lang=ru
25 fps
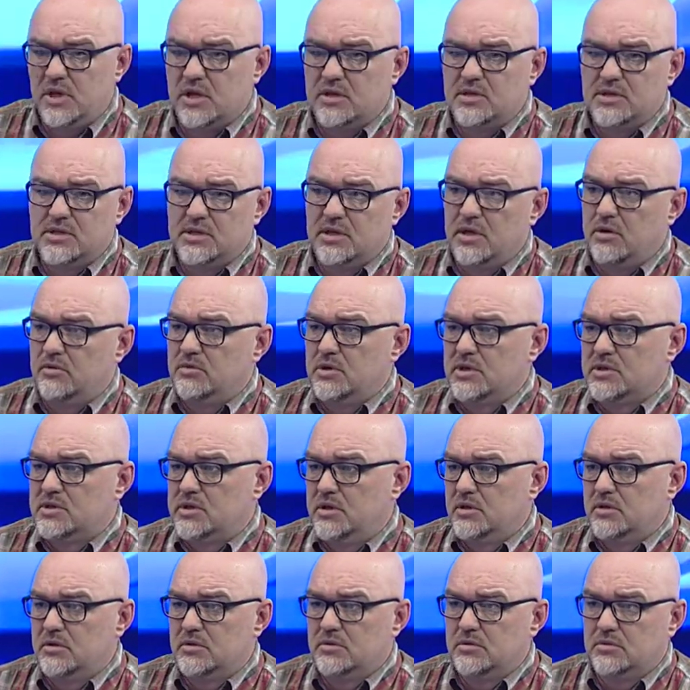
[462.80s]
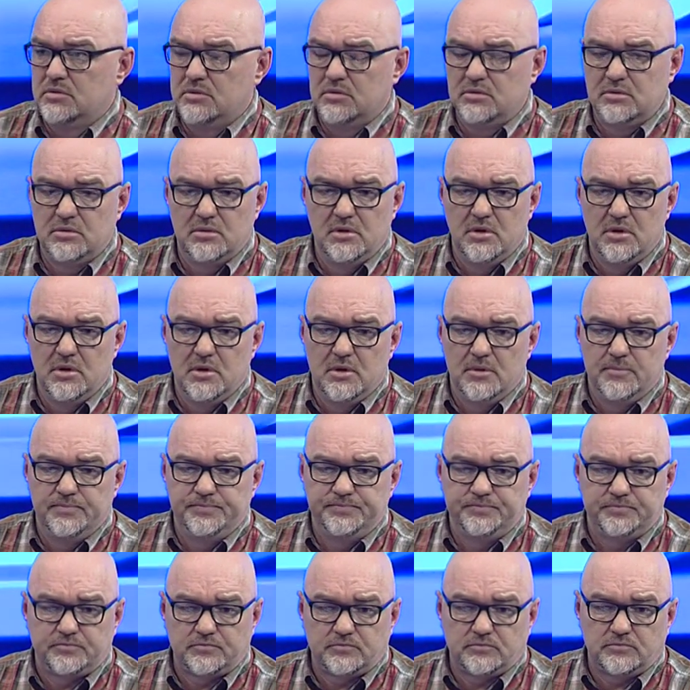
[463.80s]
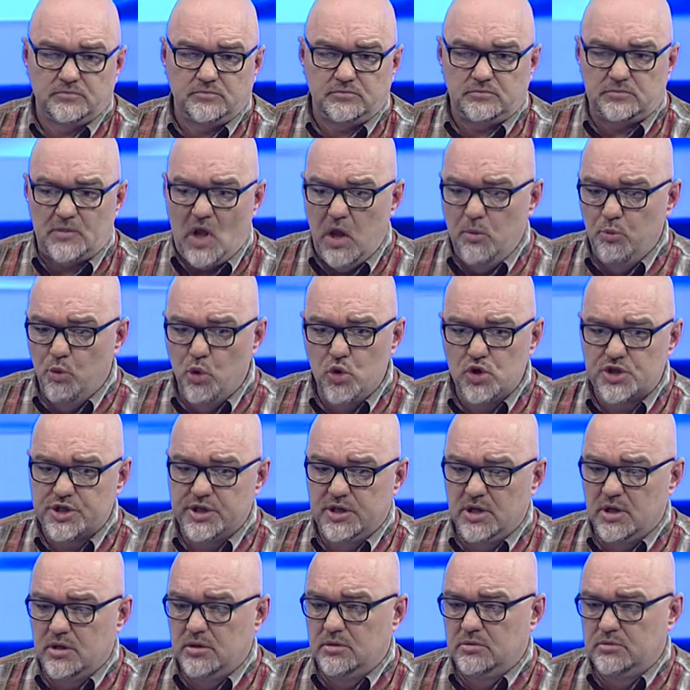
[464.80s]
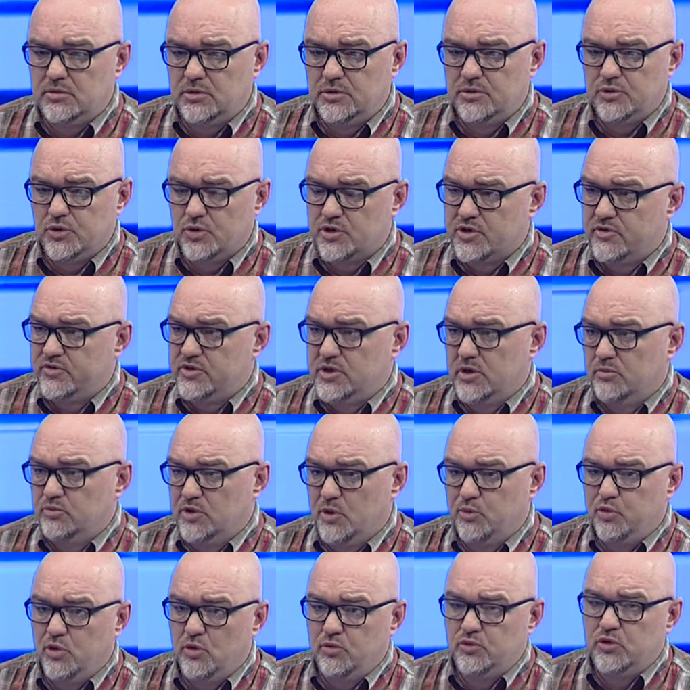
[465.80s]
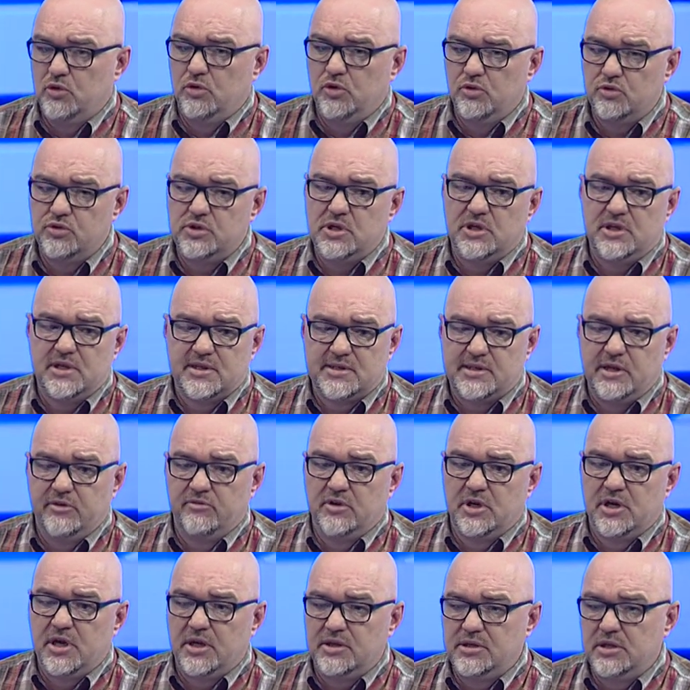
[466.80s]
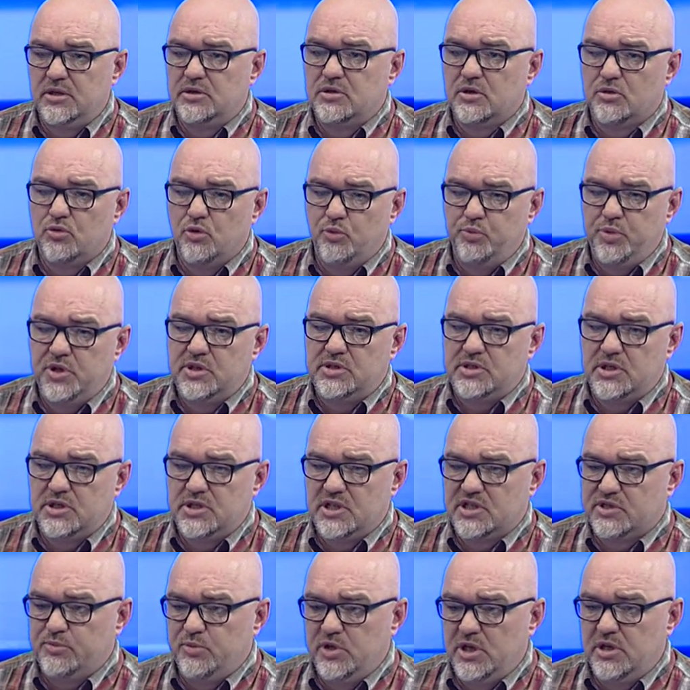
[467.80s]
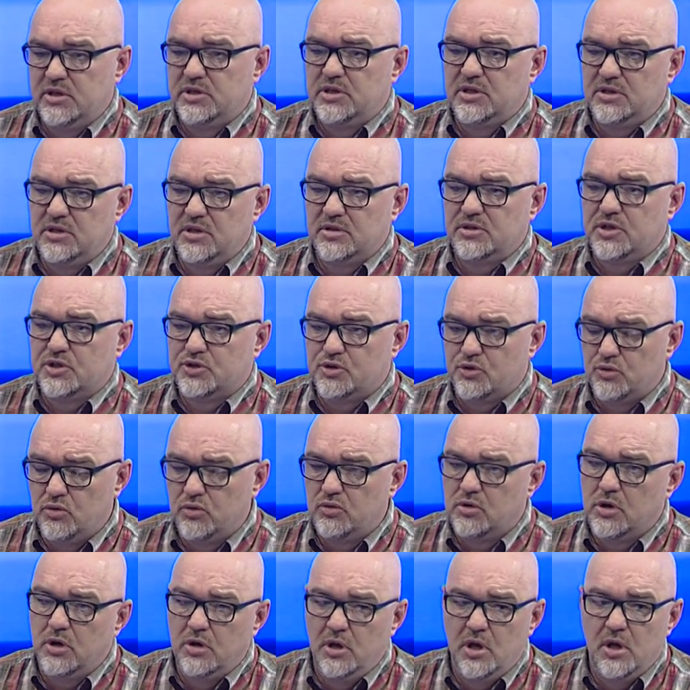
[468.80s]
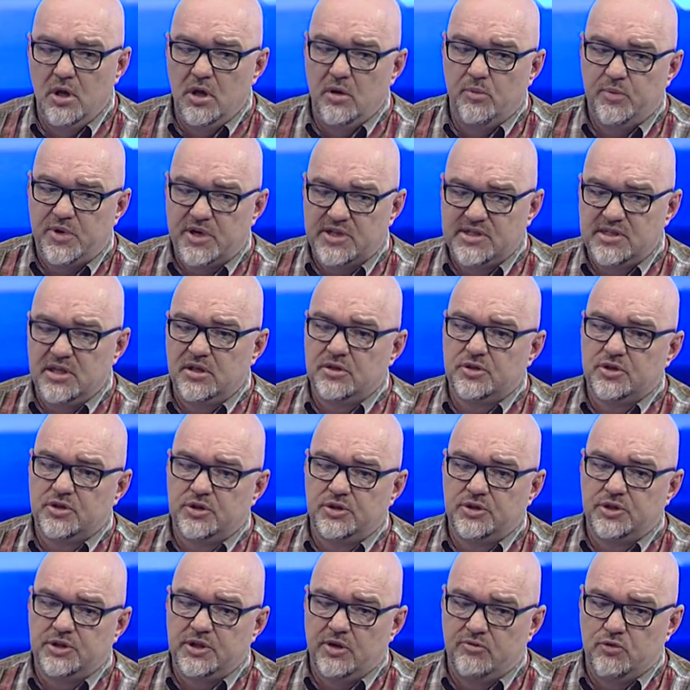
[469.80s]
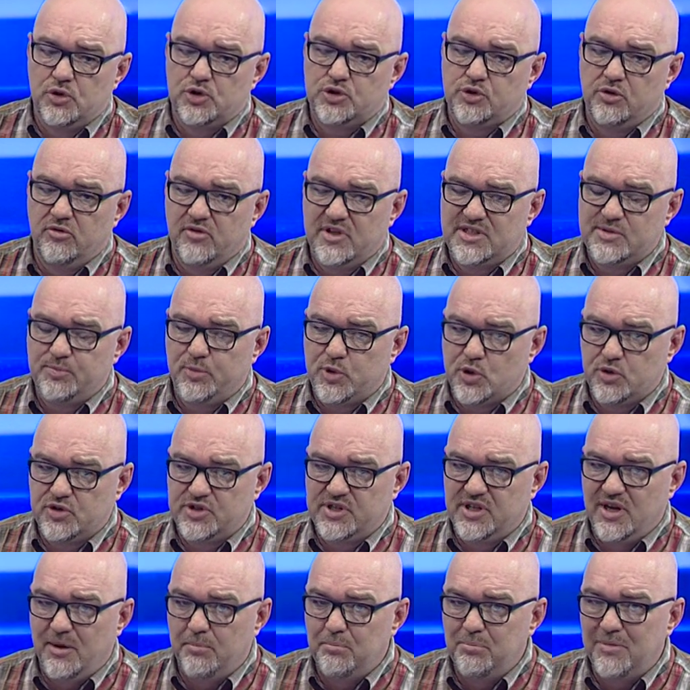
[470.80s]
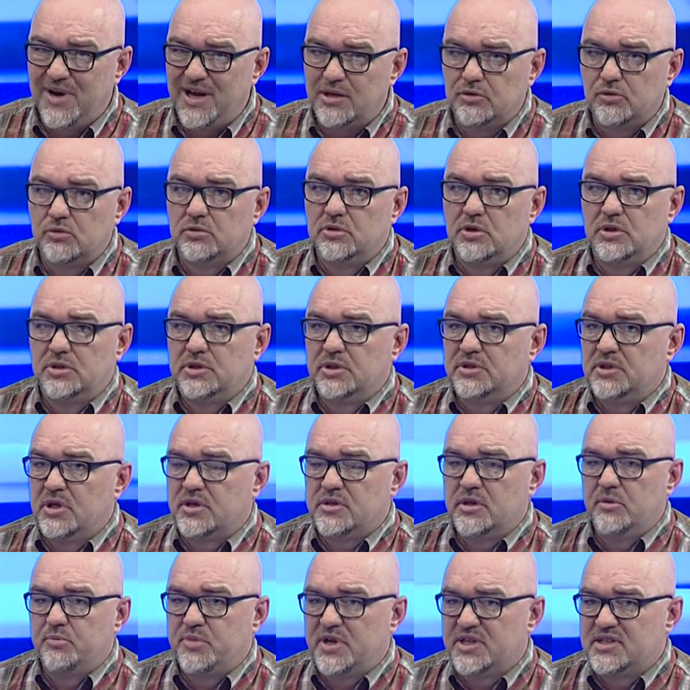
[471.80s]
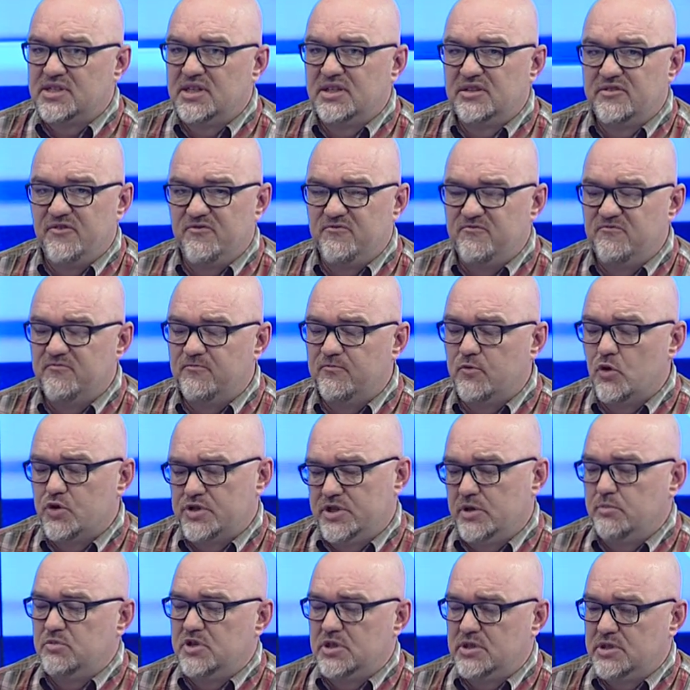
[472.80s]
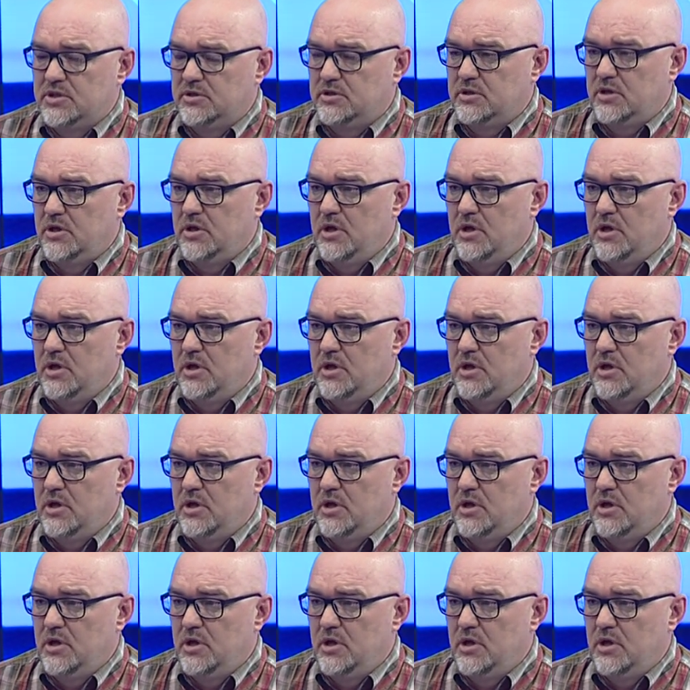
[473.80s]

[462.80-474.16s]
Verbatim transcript: я не знаю, если можно, тоже всем напомню, люди, если вы хотите купить сейчас билеты где-то с рук, процент того, что вас просто обманут, это, наверное, процентов 80.